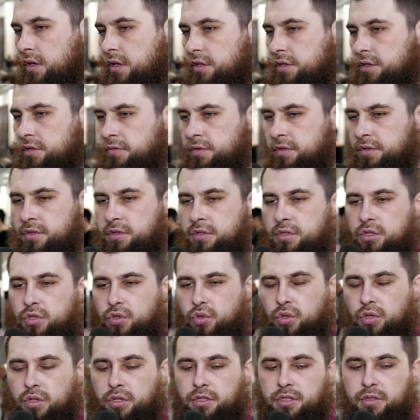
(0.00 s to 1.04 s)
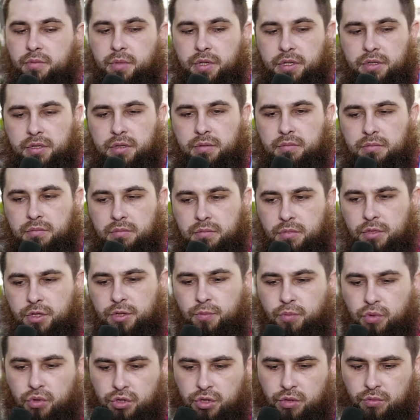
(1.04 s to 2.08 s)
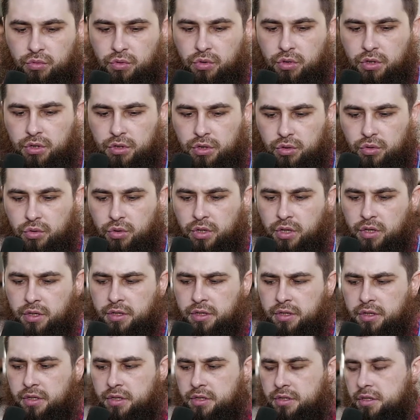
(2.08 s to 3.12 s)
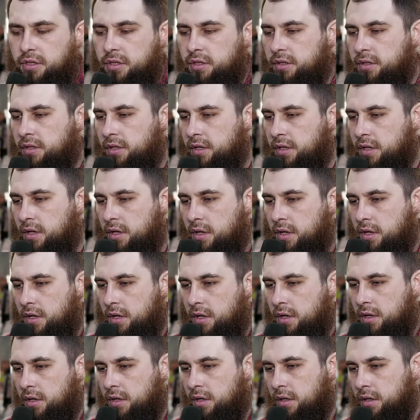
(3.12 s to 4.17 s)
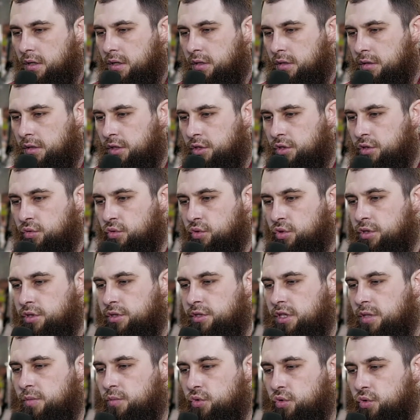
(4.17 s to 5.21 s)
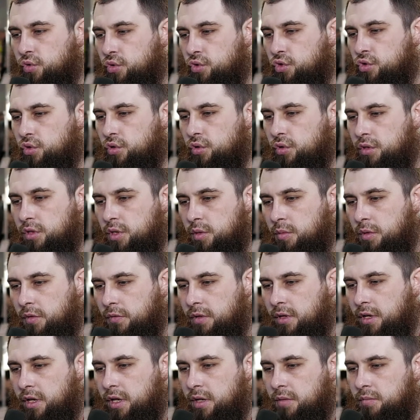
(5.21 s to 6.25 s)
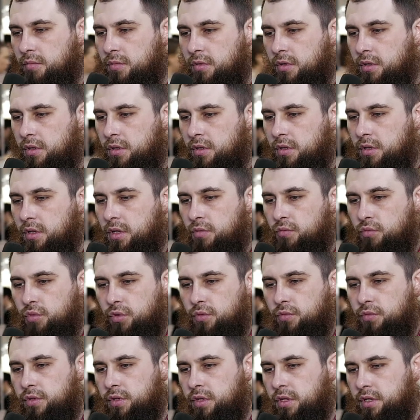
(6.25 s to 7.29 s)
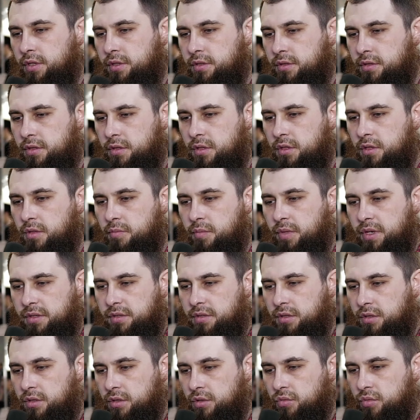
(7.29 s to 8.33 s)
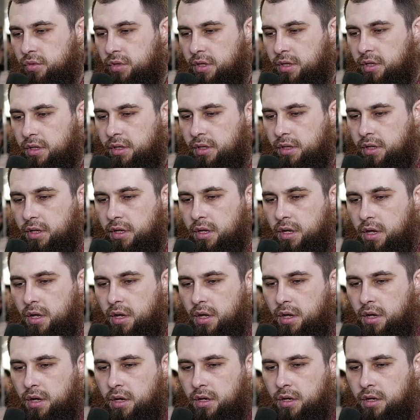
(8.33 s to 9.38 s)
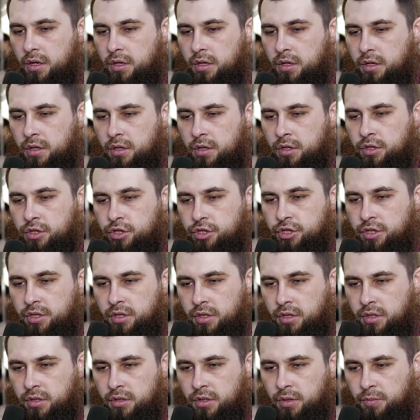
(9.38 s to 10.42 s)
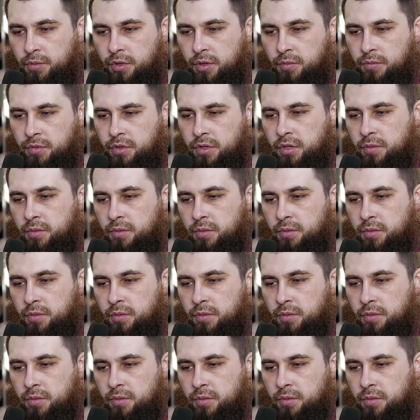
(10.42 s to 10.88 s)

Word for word: Связано только с мясом. Используем только натуральные ингредиенты – а, даже ту же самую тушенку добавляем а, лавровый лист, а, мясо натуральное, жир, например,